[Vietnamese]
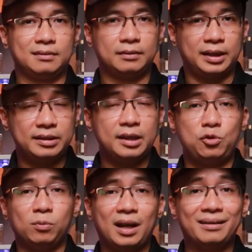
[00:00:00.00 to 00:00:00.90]
tất nhiên là
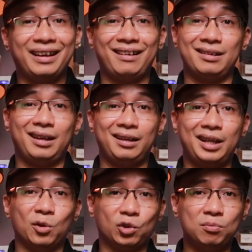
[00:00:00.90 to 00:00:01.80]
chúng ta thích những cái
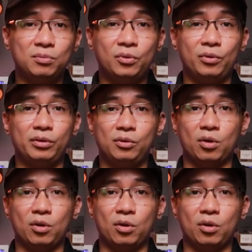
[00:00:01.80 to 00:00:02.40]
kiểu tông mùi như của